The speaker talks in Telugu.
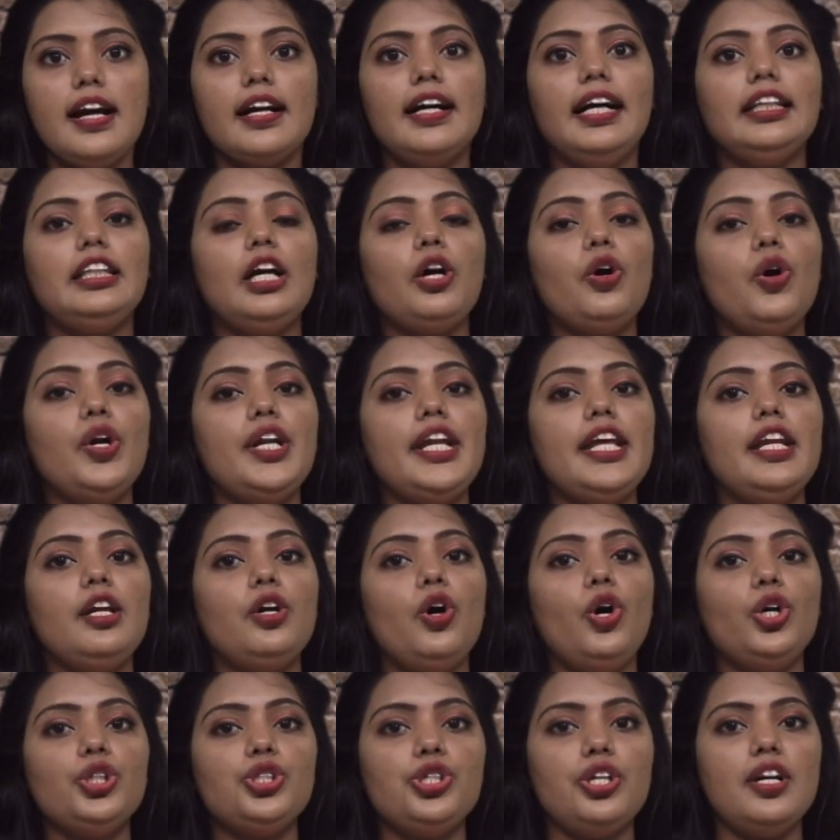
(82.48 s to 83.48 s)
గత కొన్ని
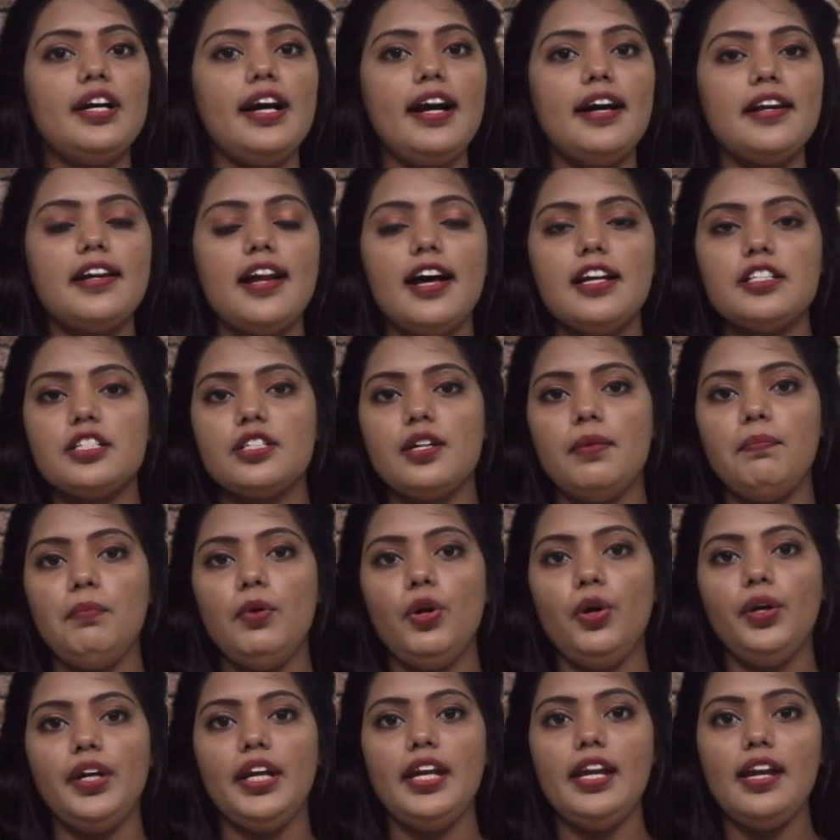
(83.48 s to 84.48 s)
రోజులుగా
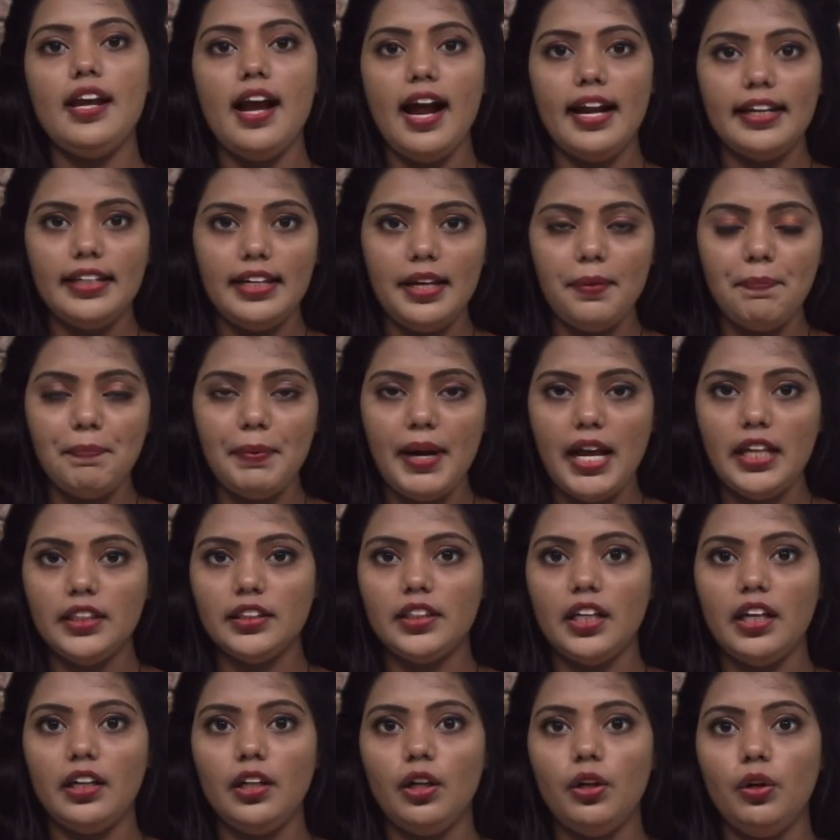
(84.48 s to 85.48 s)
రాష్ట్రంలోని అన్ని
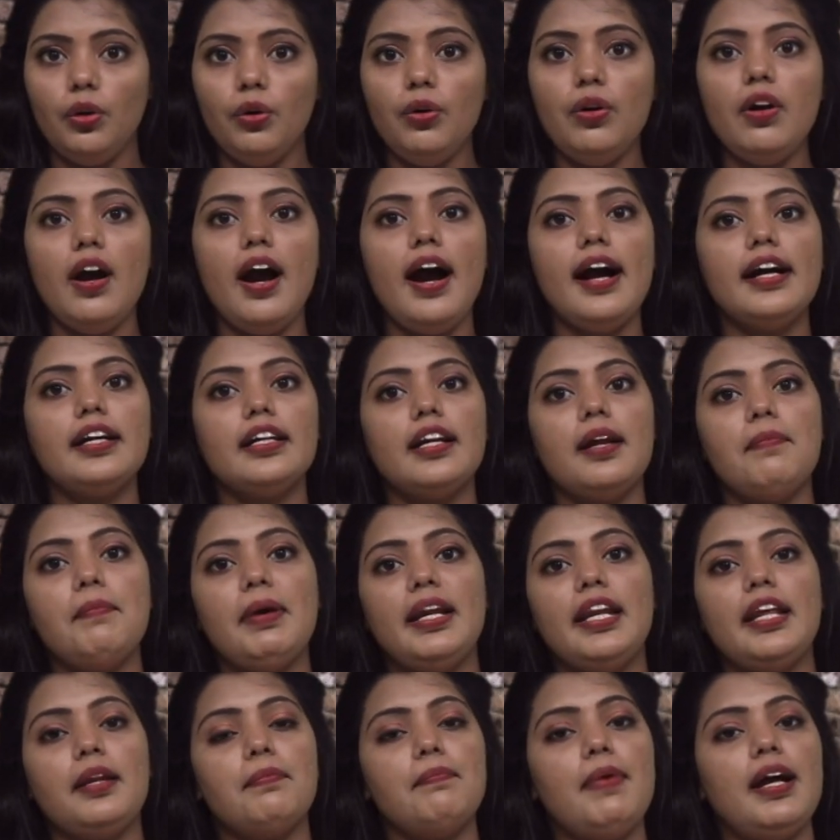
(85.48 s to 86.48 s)
ప్రాంతాలలో అక్రమ
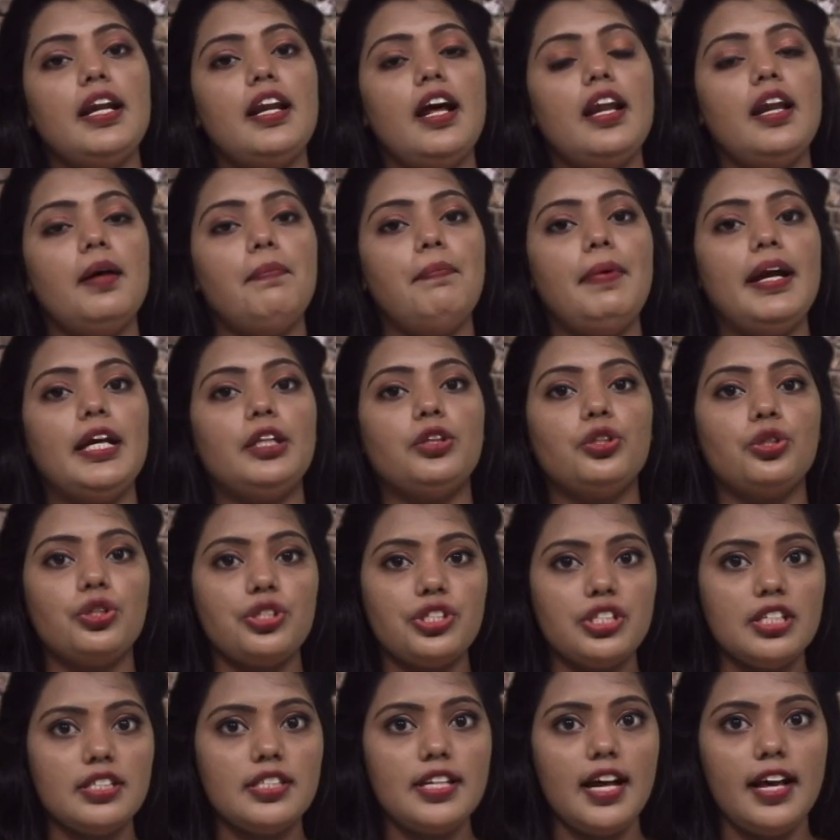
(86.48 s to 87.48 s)
నిర్మాణాలపై
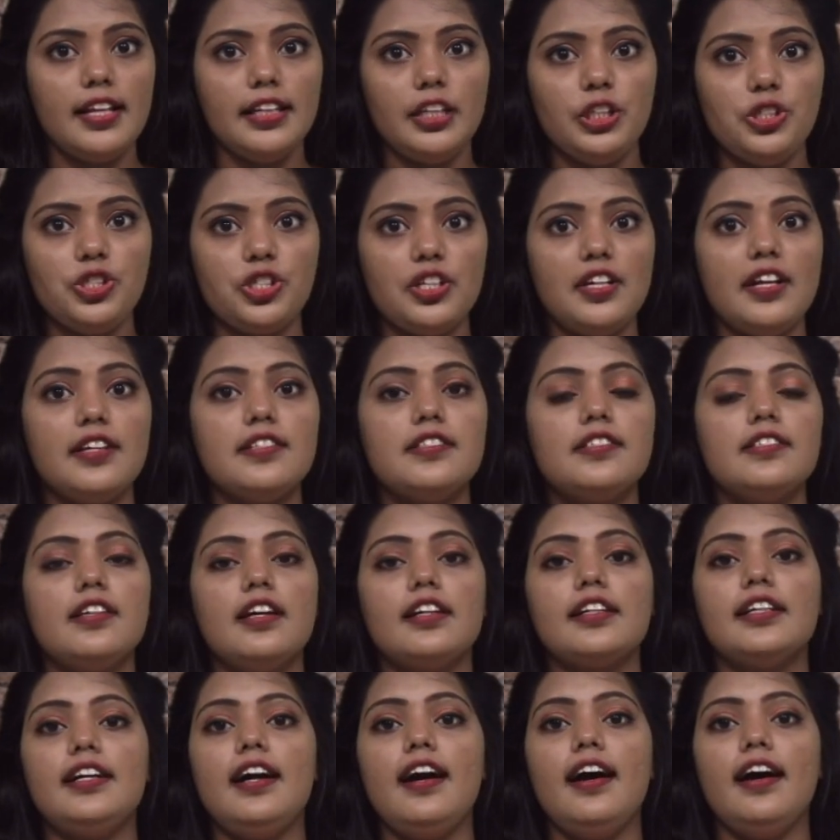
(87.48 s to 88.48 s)
దృష్టి సాధించిన
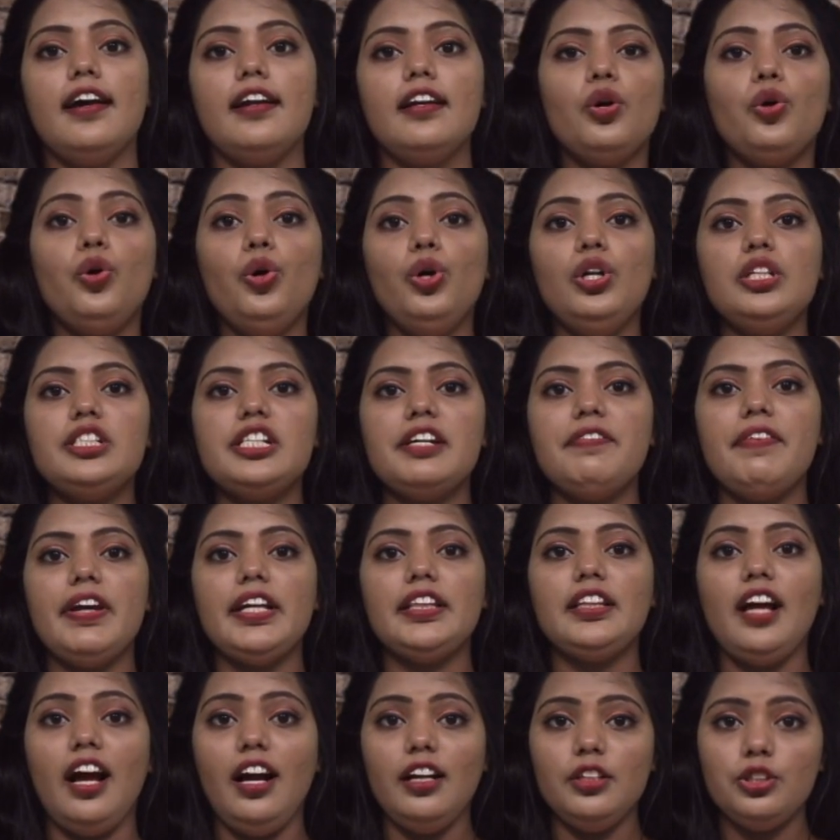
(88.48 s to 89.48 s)
సర్కార్
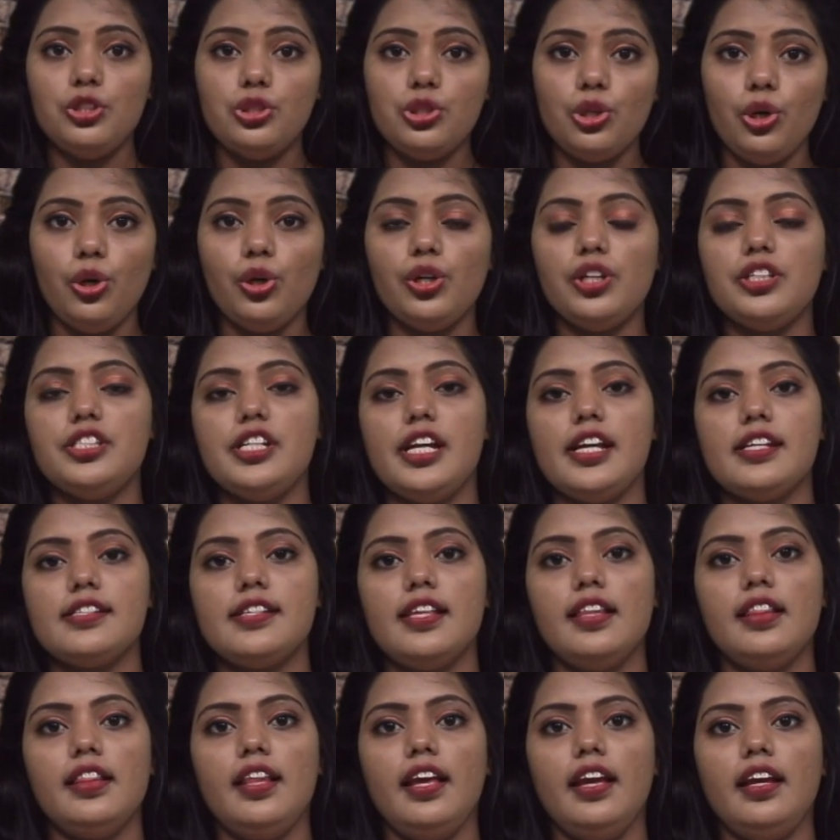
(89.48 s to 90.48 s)
కూల్చివేత జోరు
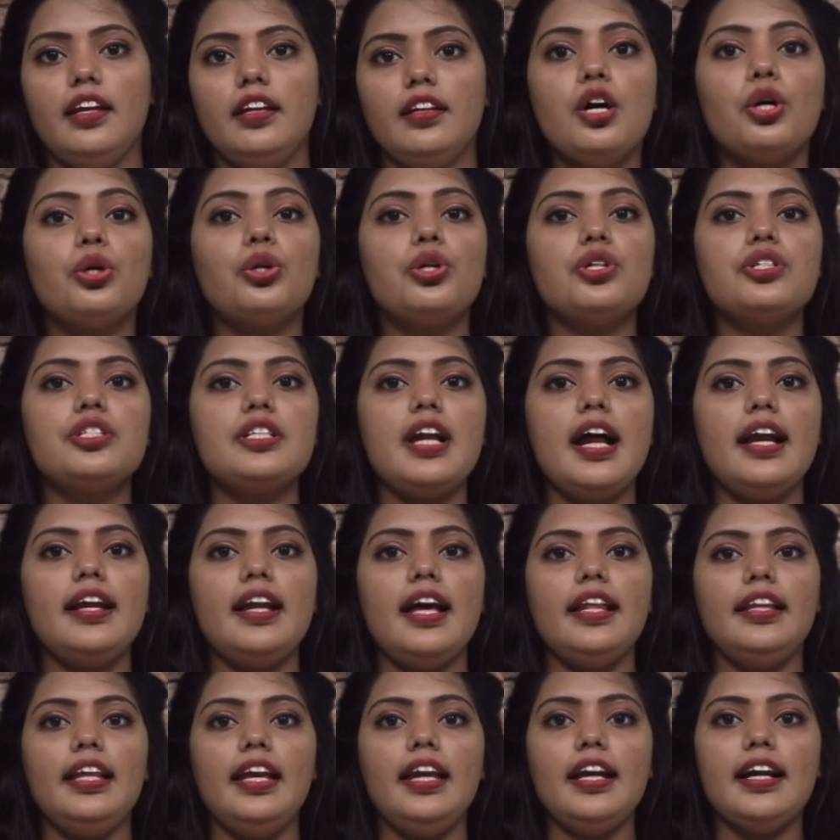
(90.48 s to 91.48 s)
చేసింది కృష్ణా
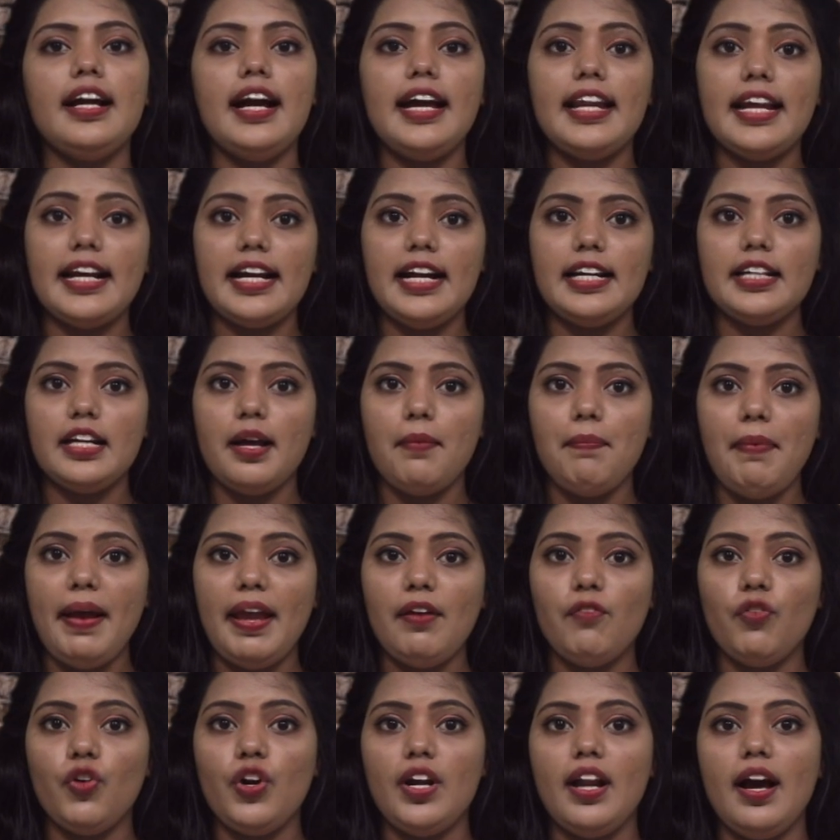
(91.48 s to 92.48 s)
నది
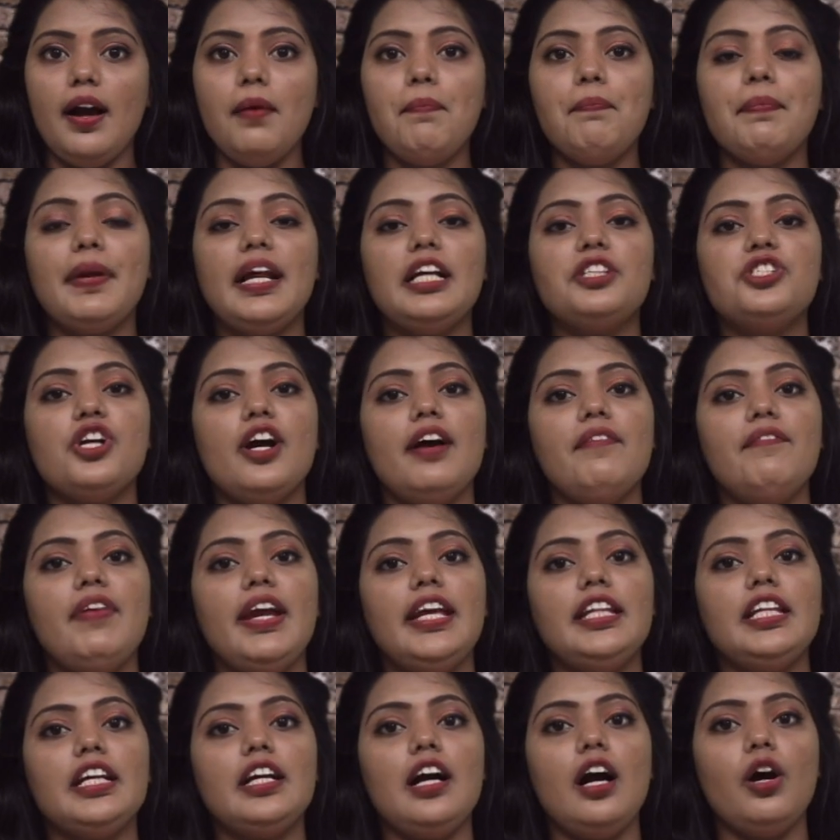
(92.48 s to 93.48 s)
కరకట్టపై ఉన్న
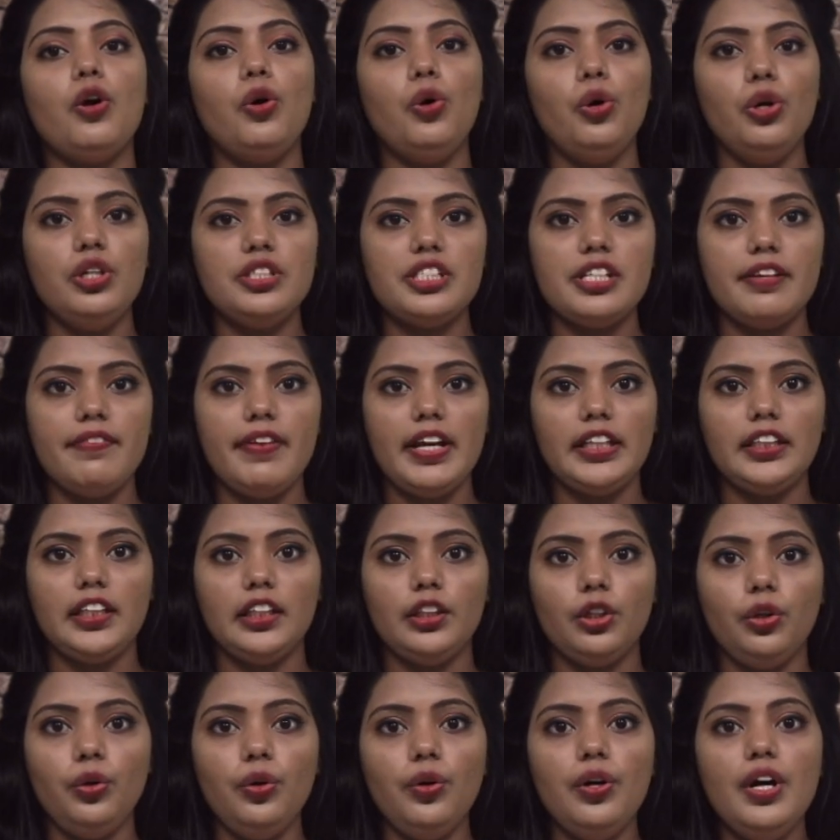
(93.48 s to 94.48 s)
ప్రజావేదిక
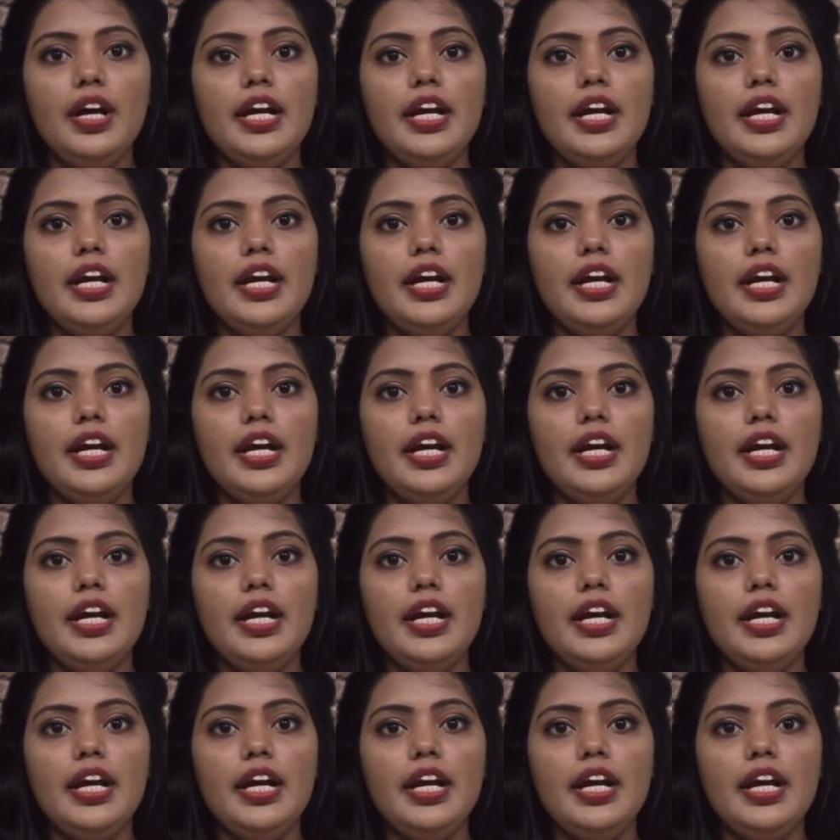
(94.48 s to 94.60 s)
కూల్చివేతతో